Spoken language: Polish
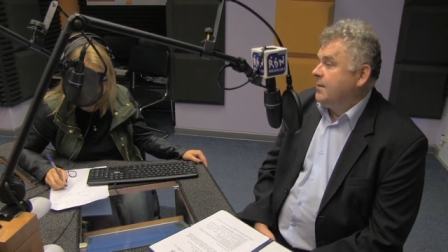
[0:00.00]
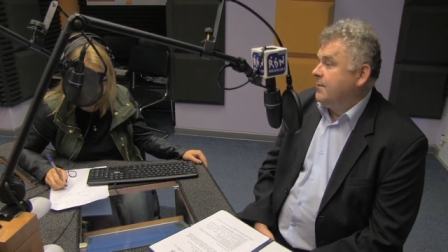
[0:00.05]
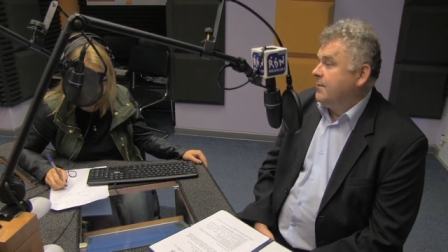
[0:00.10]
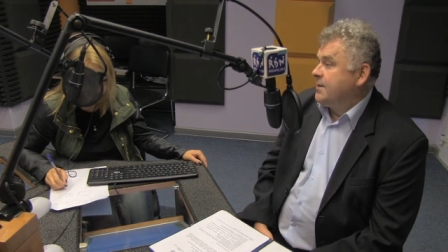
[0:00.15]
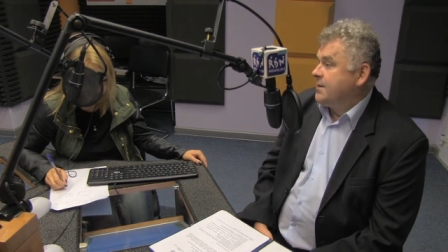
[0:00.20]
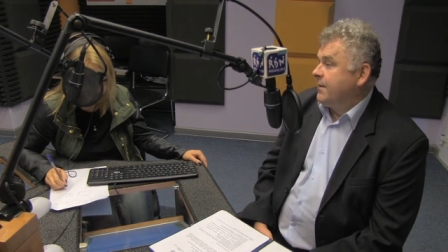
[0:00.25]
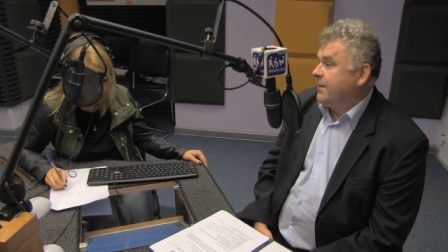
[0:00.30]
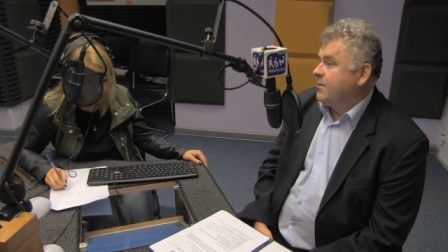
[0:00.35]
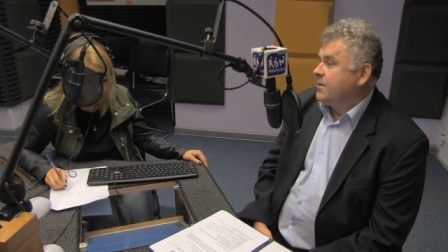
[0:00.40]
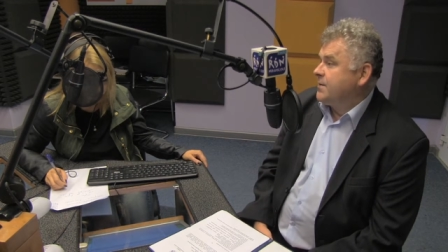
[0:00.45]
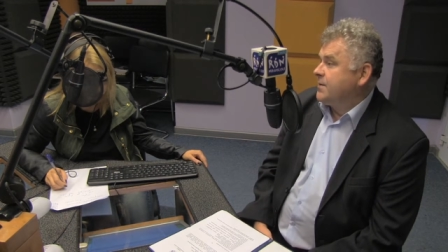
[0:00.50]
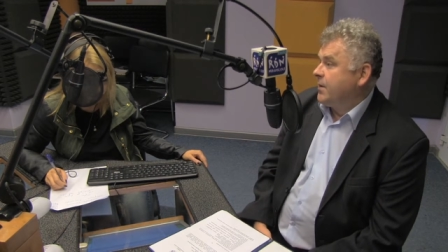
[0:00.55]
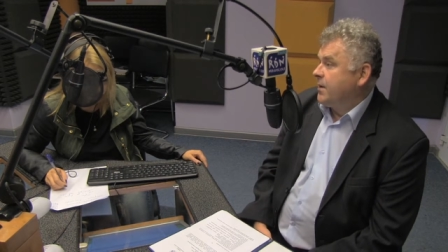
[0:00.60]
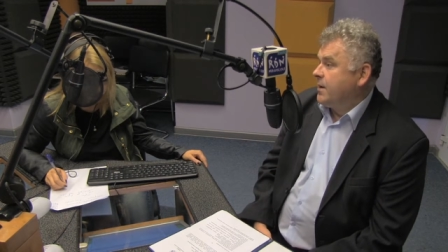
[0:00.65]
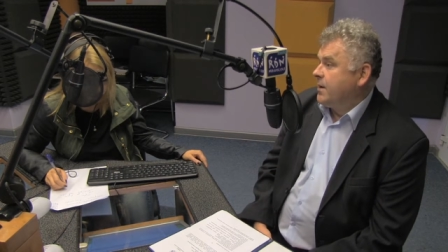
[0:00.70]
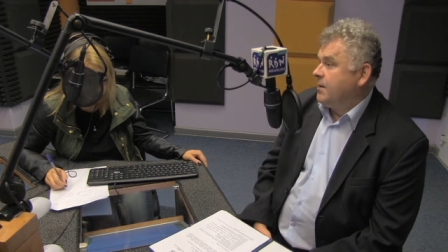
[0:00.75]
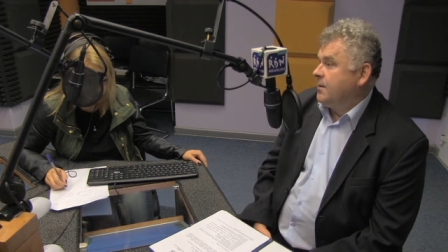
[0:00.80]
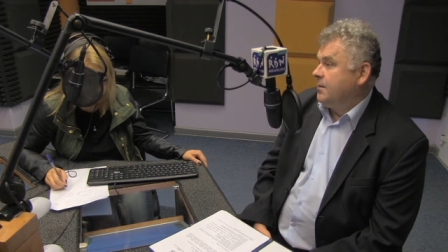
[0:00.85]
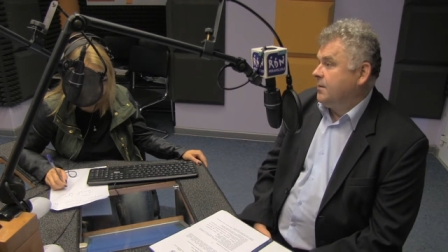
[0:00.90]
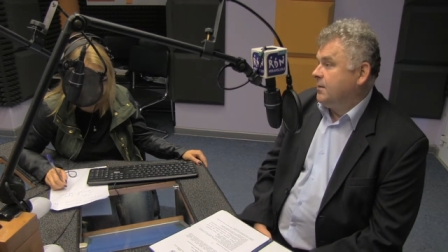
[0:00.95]
wystawią
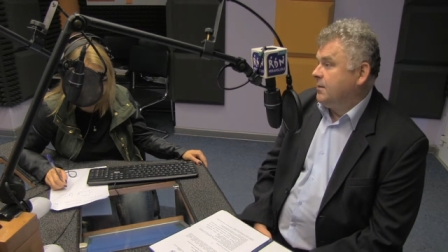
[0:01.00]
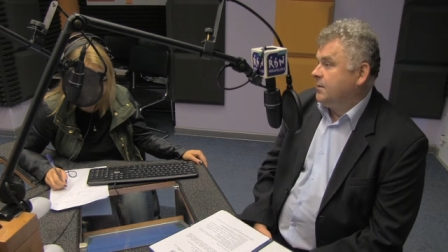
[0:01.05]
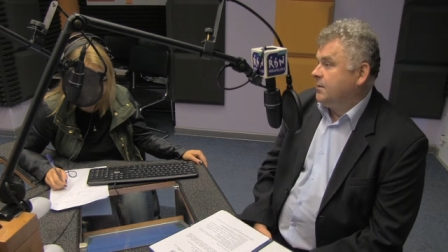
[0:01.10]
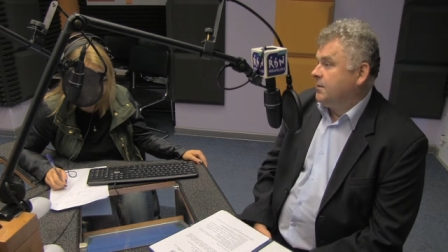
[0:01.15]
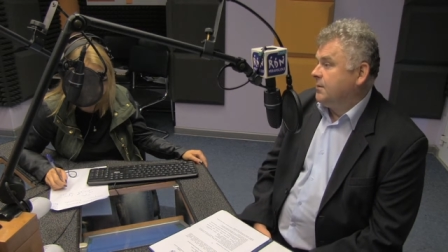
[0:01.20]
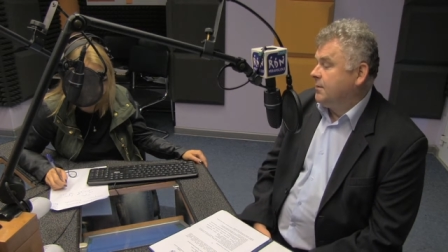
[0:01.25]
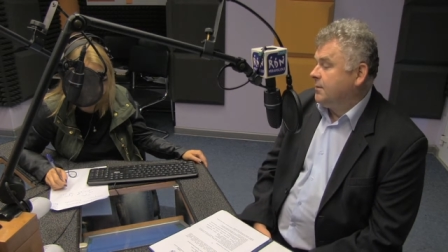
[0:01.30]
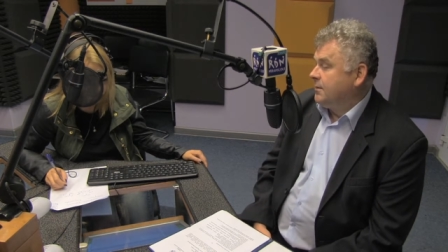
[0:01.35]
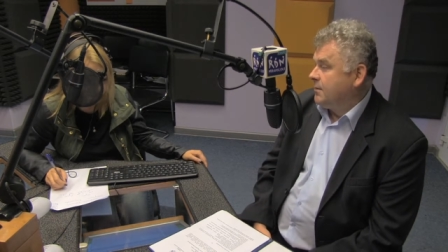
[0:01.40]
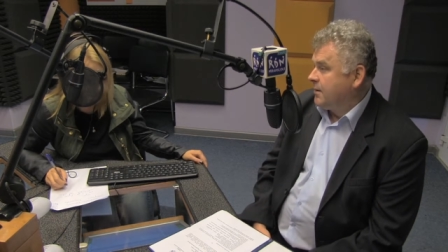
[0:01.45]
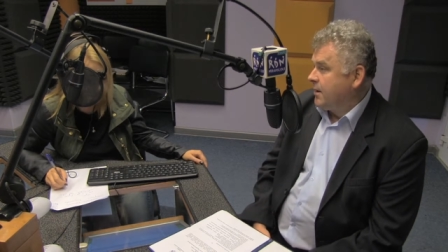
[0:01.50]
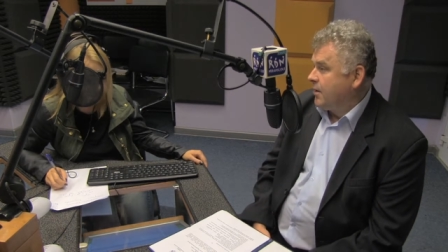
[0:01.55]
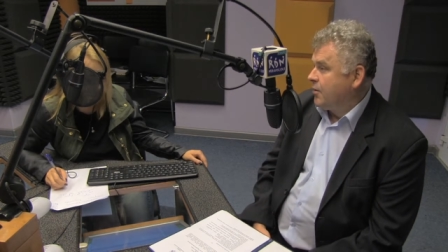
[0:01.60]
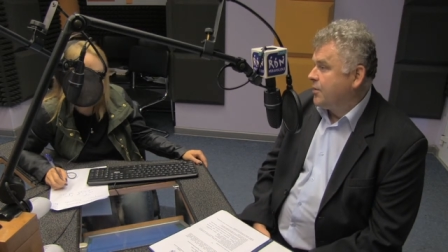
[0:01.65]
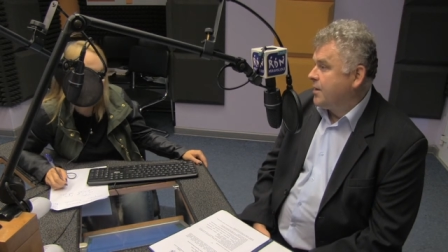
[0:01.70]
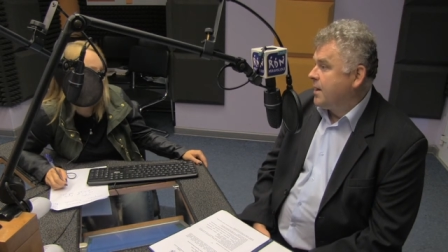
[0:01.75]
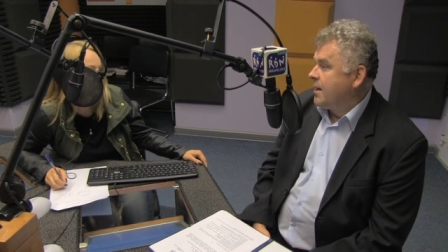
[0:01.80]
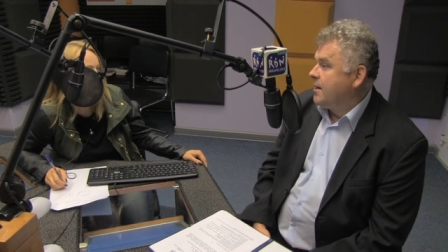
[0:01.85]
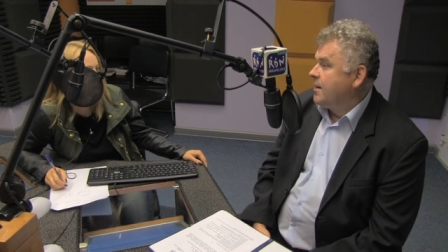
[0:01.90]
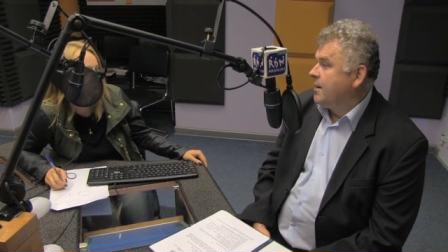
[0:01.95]
swoje
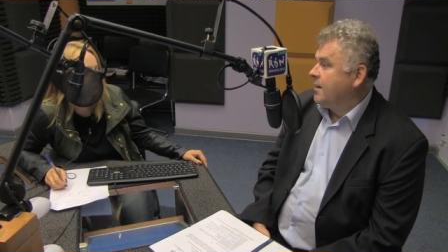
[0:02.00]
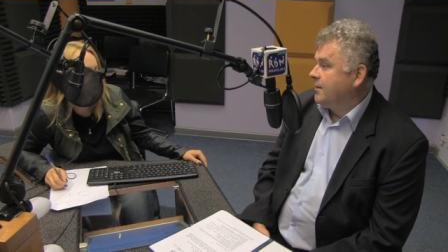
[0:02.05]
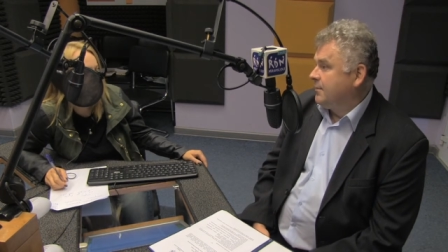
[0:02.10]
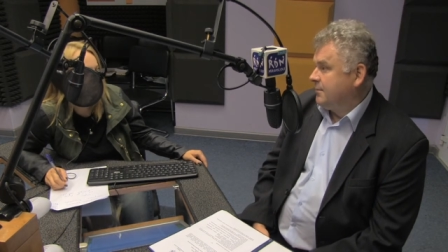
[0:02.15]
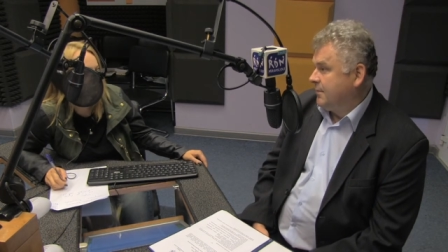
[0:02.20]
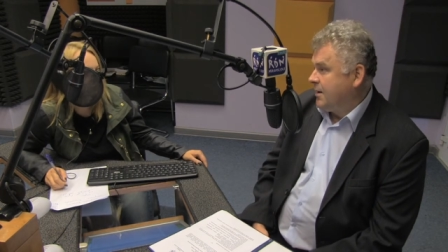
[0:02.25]
regionalne,